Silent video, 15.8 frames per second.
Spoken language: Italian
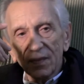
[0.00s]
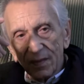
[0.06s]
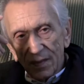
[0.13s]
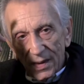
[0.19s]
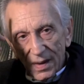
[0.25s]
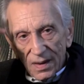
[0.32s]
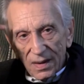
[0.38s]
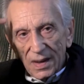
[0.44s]

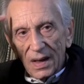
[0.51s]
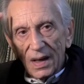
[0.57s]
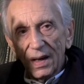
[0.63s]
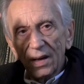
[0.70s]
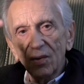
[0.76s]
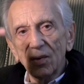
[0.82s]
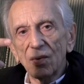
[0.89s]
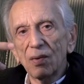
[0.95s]
ne
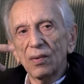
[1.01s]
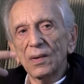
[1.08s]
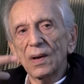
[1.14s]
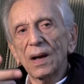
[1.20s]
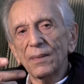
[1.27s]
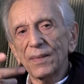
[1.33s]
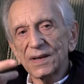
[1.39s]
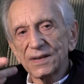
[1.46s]
leggo
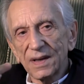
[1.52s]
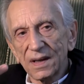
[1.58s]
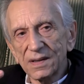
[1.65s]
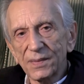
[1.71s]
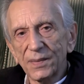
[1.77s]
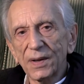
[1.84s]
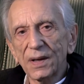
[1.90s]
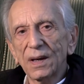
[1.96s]

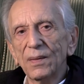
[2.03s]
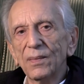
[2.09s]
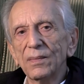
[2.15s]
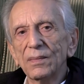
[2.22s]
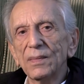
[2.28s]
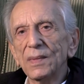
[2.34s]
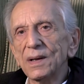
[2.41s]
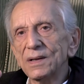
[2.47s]
abbastanza perché
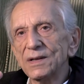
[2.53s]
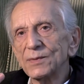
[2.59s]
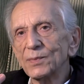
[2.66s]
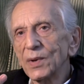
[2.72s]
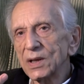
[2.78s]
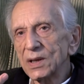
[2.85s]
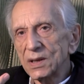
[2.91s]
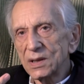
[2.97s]
me li
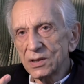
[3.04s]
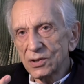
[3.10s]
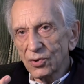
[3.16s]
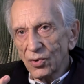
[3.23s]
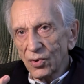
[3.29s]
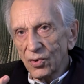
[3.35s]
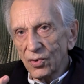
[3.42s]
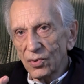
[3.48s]

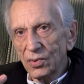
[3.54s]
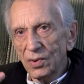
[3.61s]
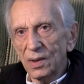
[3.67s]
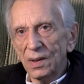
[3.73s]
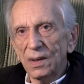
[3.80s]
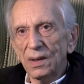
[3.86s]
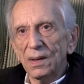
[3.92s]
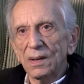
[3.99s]
spediscono,
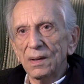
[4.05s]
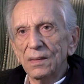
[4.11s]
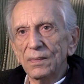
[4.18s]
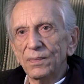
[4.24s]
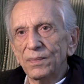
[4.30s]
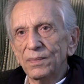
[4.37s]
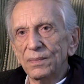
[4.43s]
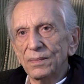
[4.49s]

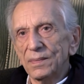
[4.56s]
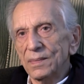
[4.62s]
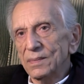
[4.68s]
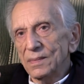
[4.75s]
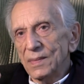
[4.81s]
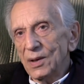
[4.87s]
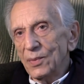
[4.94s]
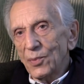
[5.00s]

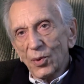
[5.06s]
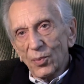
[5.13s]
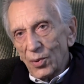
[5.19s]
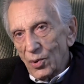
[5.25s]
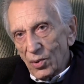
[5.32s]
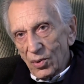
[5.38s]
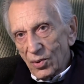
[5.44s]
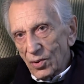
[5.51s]
me li
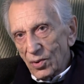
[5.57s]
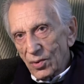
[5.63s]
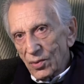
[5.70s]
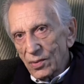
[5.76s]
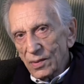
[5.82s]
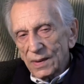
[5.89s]
propongono.